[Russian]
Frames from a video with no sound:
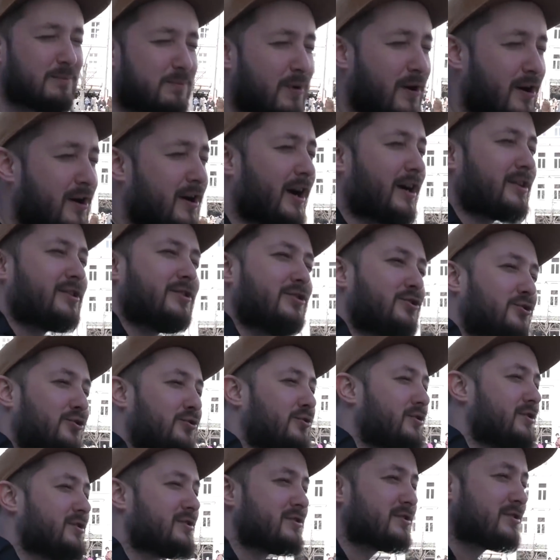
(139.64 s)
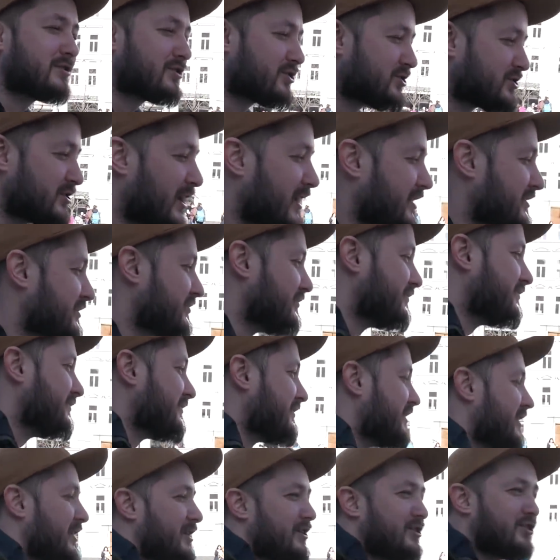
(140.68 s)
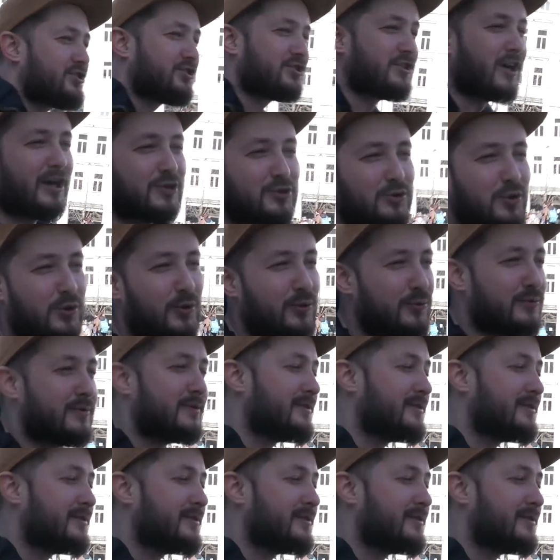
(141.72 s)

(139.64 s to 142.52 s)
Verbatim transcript: богатый турист из Штатов. И Штатов.